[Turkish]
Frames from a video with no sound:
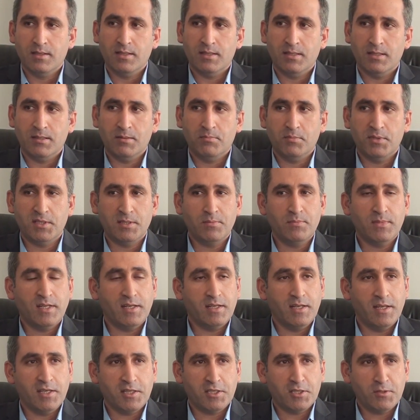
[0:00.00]
E,
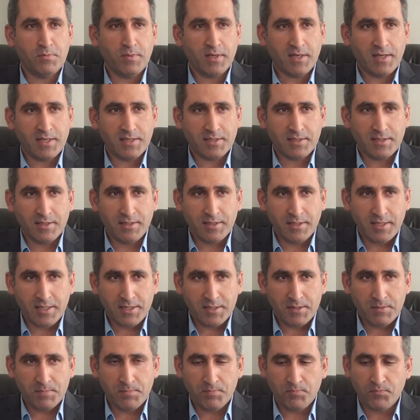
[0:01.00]
bizimle iletişime
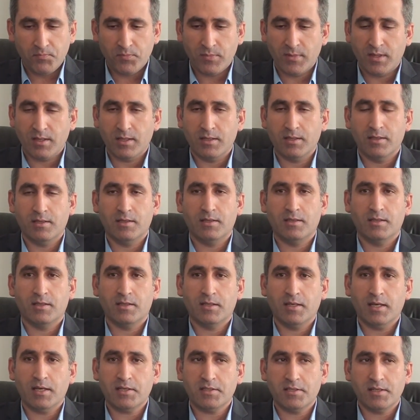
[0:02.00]
geçsinler.
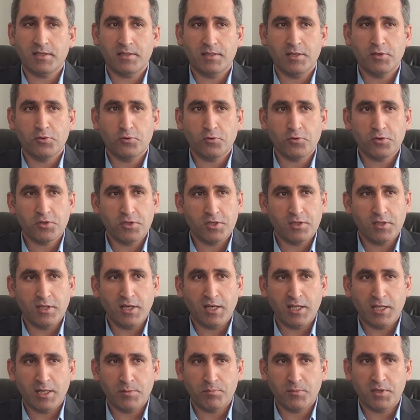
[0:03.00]
E, gerçekten çok ciddi
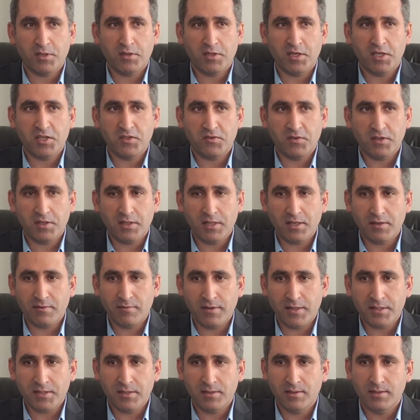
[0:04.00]
anlamda teşvikler
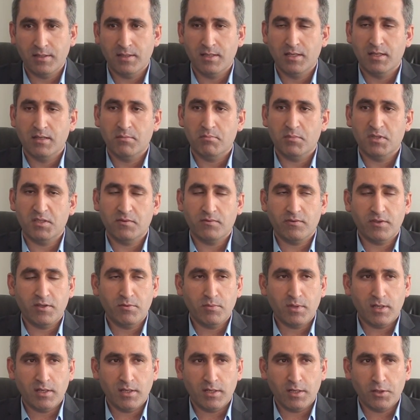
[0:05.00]
var. Biz
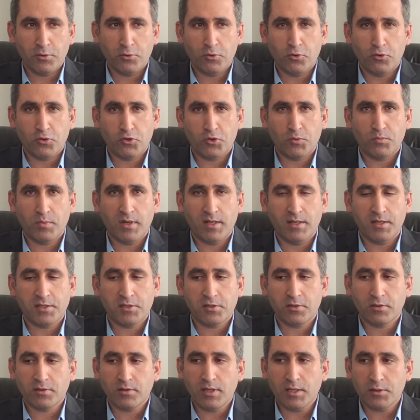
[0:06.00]
firmalarla görüşüp
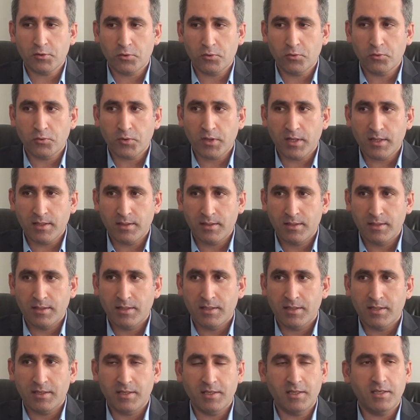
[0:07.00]
anlaştıktan sonra
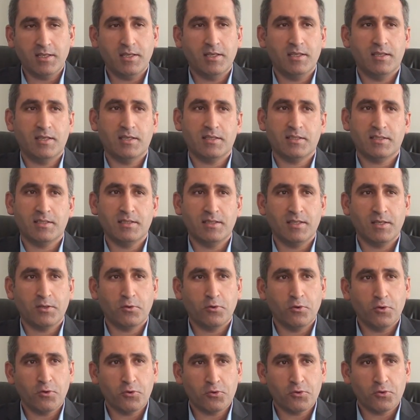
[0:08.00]
iyi ki de sizinle
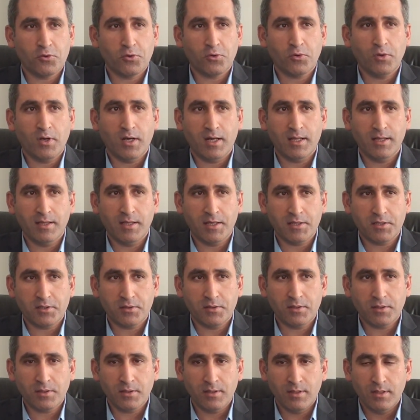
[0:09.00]
görüştük,
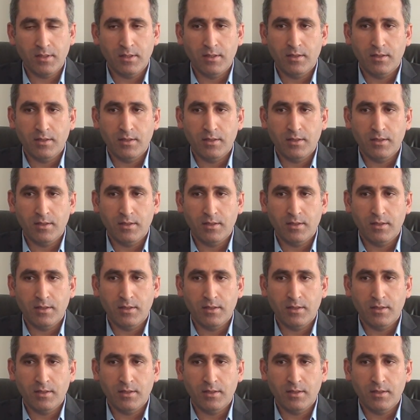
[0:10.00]
anlaştık.